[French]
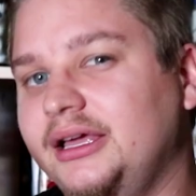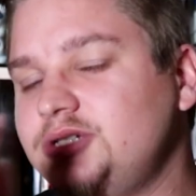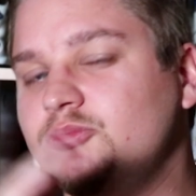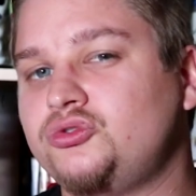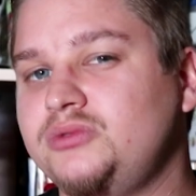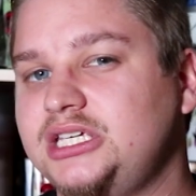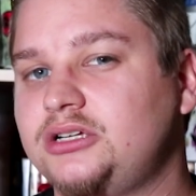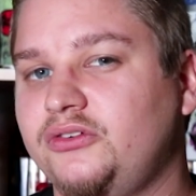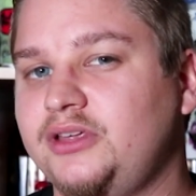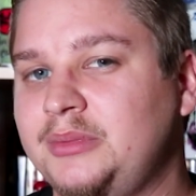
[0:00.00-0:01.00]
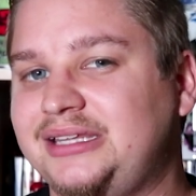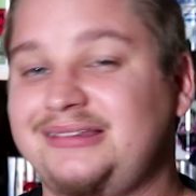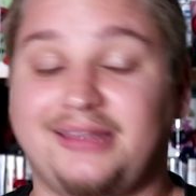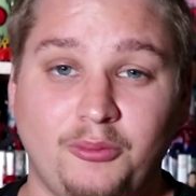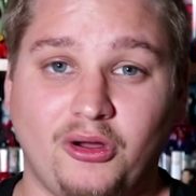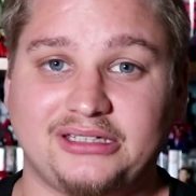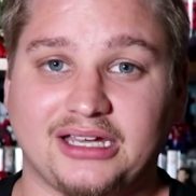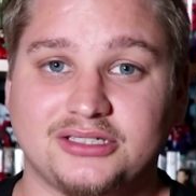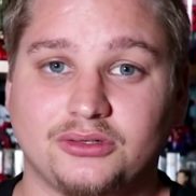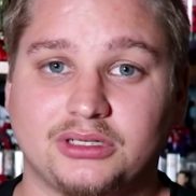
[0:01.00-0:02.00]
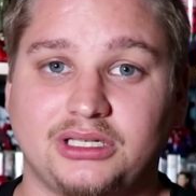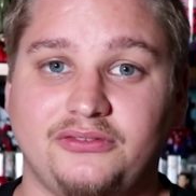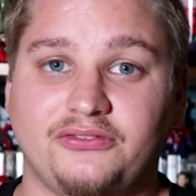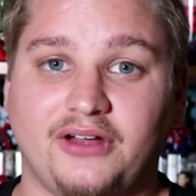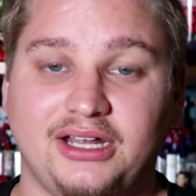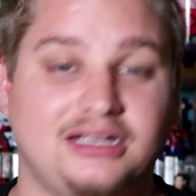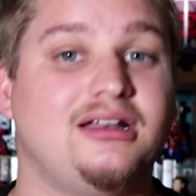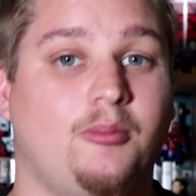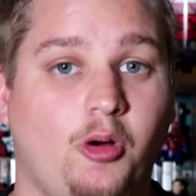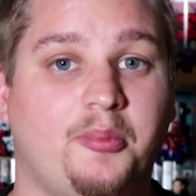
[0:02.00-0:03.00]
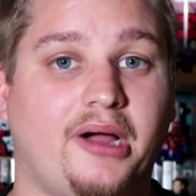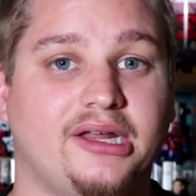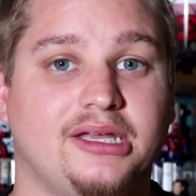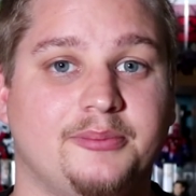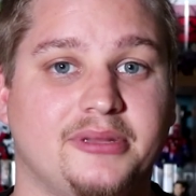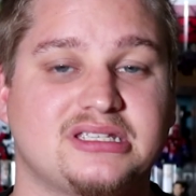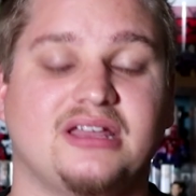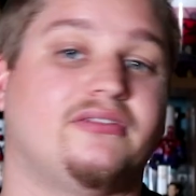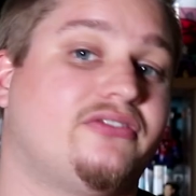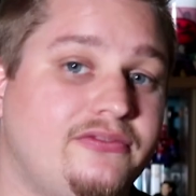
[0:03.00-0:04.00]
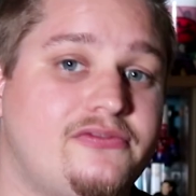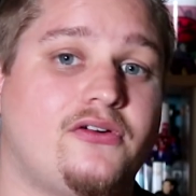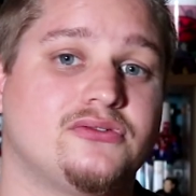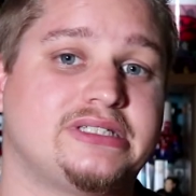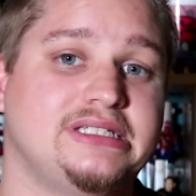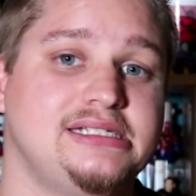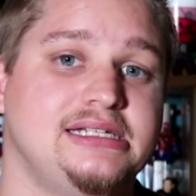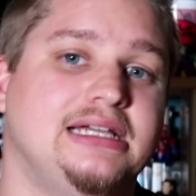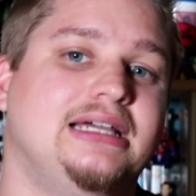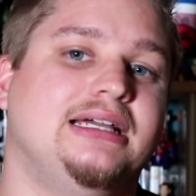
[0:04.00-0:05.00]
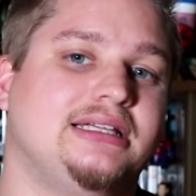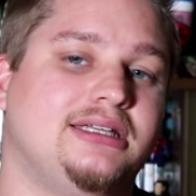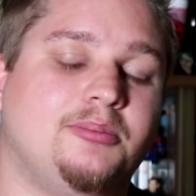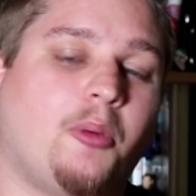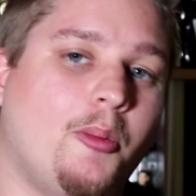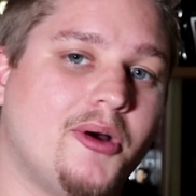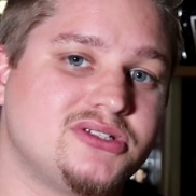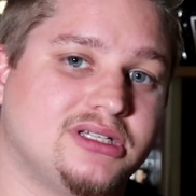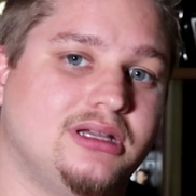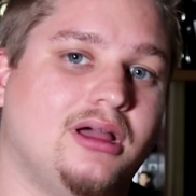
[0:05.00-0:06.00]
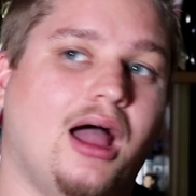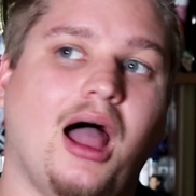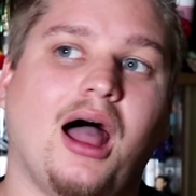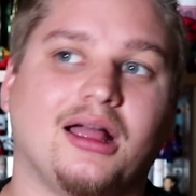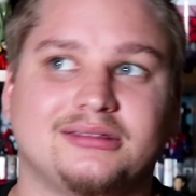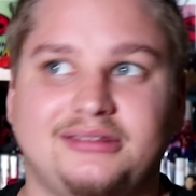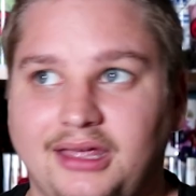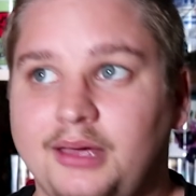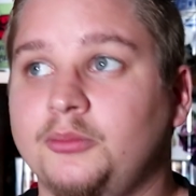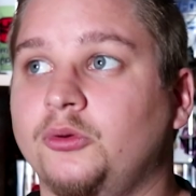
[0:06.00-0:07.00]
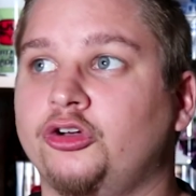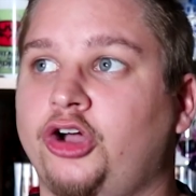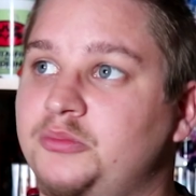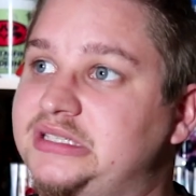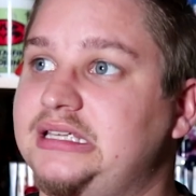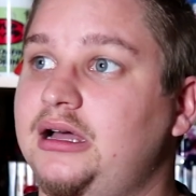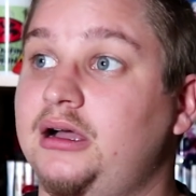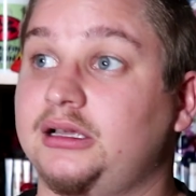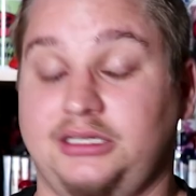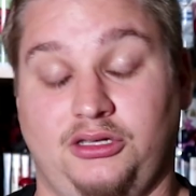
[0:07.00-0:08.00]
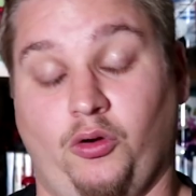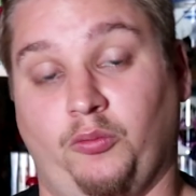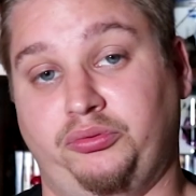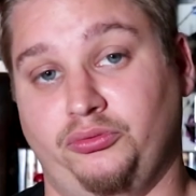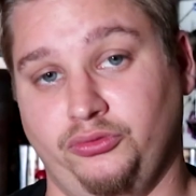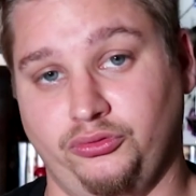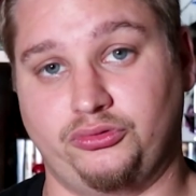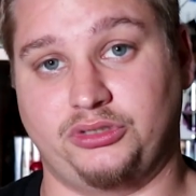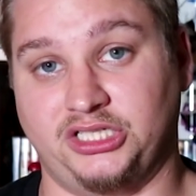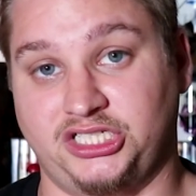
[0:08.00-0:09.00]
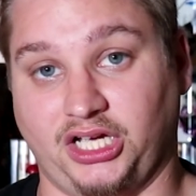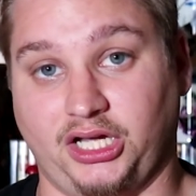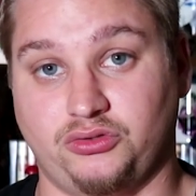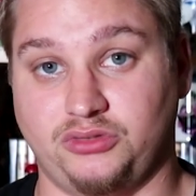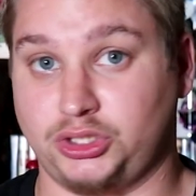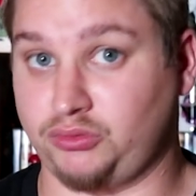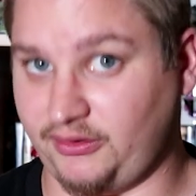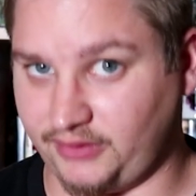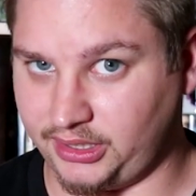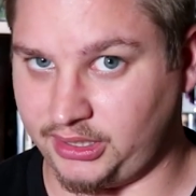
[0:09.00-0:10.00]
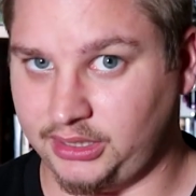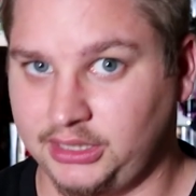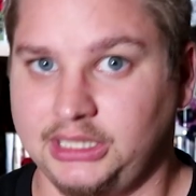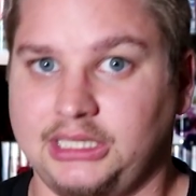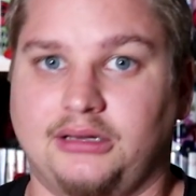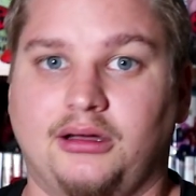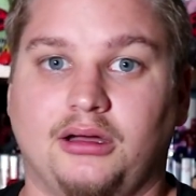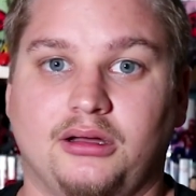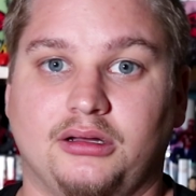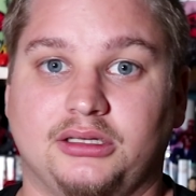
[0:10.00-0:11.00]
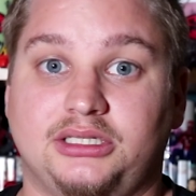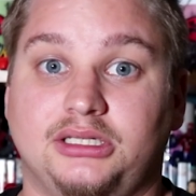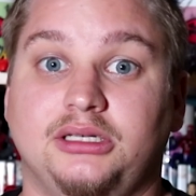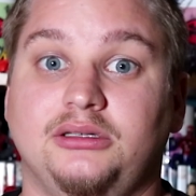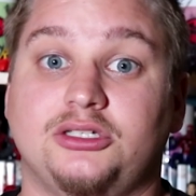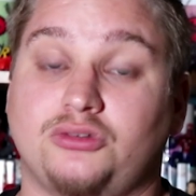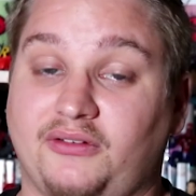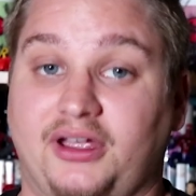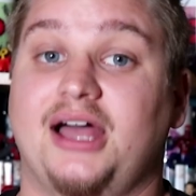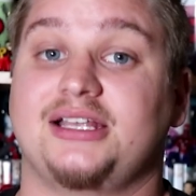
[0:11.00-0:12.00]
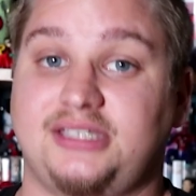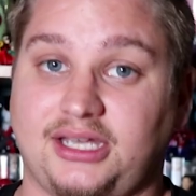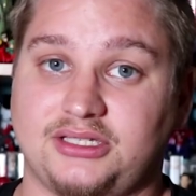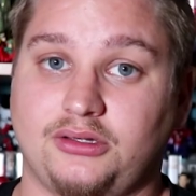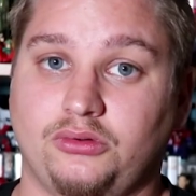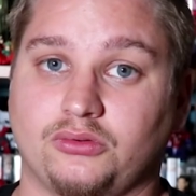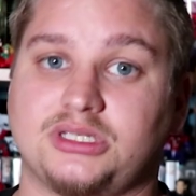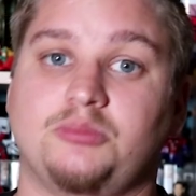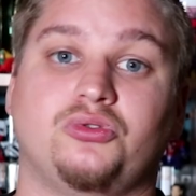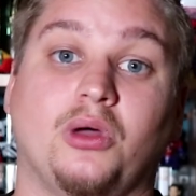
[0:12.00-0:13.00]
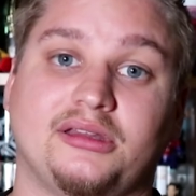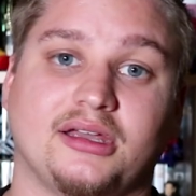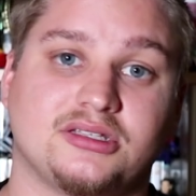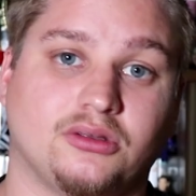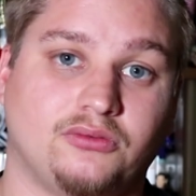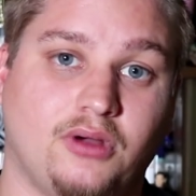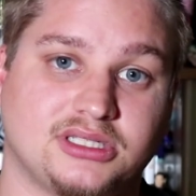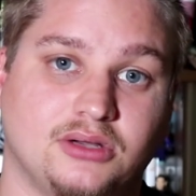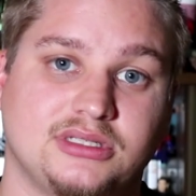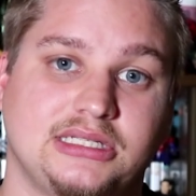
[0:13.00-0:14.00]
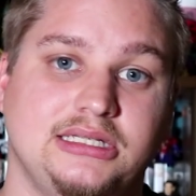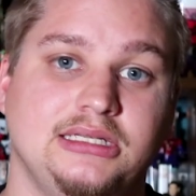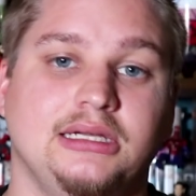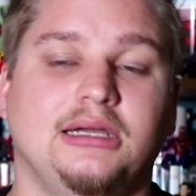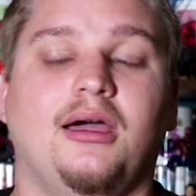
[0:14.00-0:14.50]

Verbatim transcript: Et je me suis dit que le film était tellement intéressant qu'il fallait clairement en parler. Parce qu'un film français qui propose un thème comme ça, qui en plus est tiré d'une histoire vraie, euh, qui est une histoire vraie assez récente, donc c'est plutôt intéressant de voir ça aussi.